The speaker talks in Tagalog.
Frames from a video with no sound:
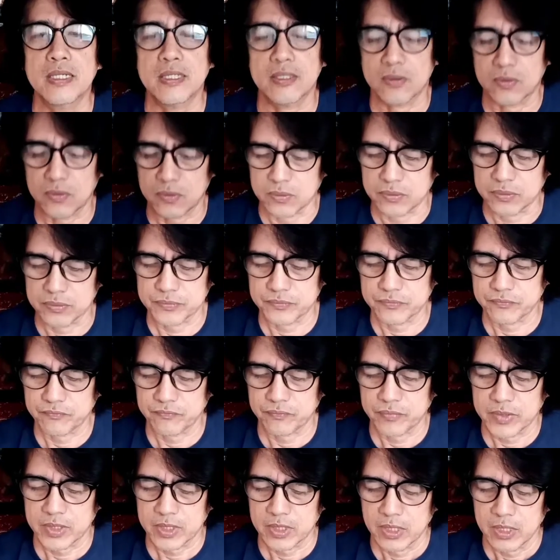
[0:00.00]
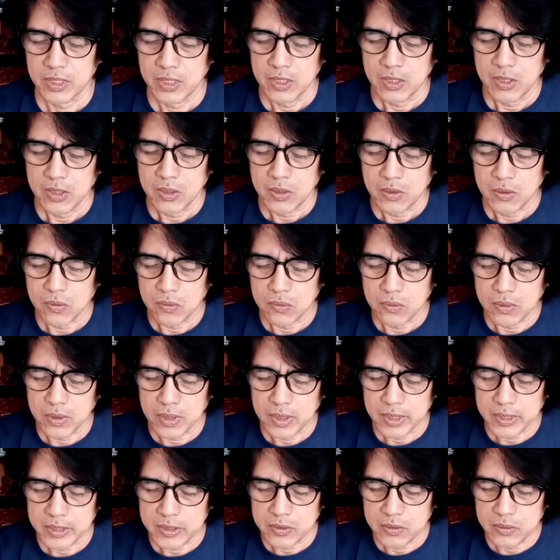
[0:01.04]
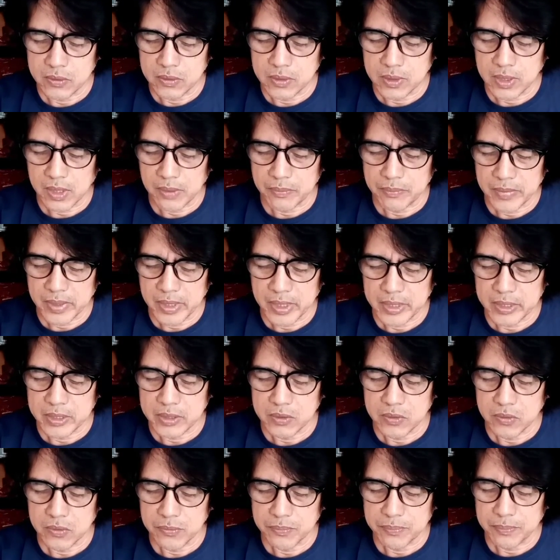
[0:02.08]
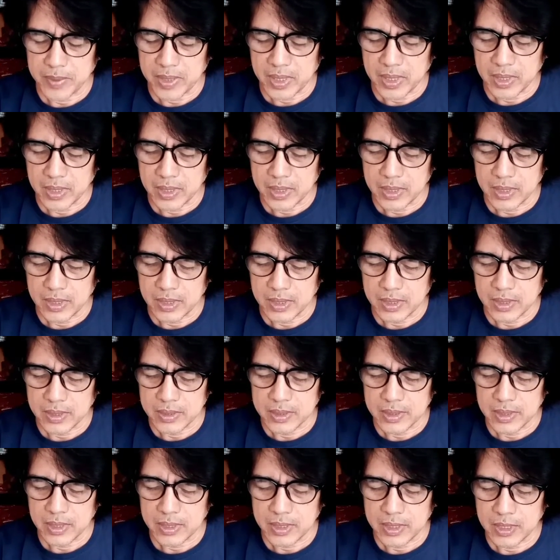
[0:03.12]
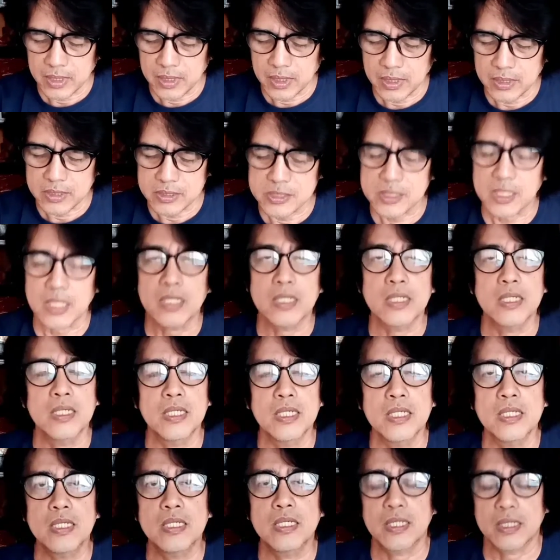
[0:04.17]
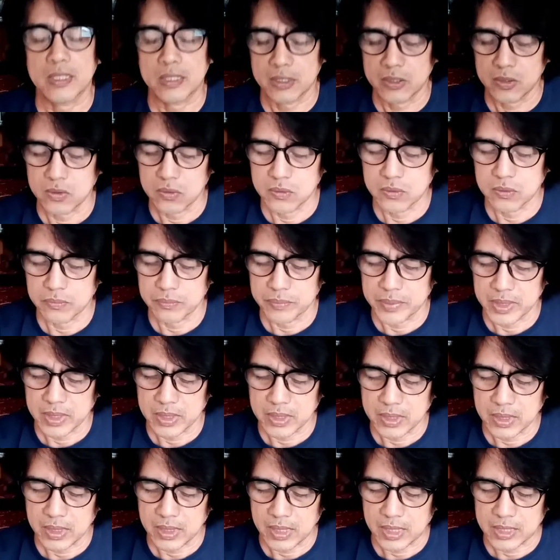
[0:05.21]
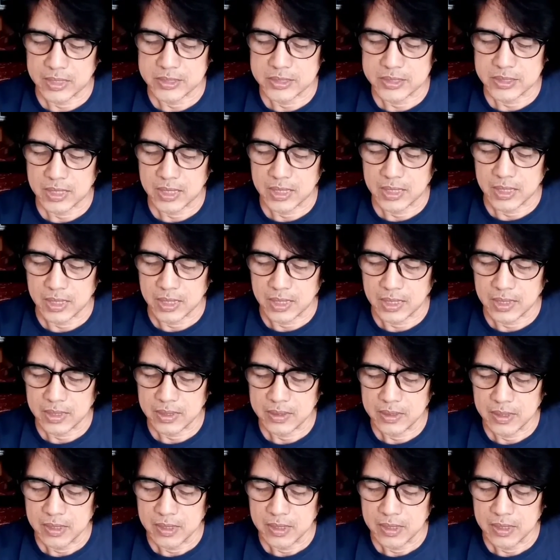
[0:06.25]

nito. Kung ang iyong kamay o paa ang magiging sanhi ng iyong pagkakasala,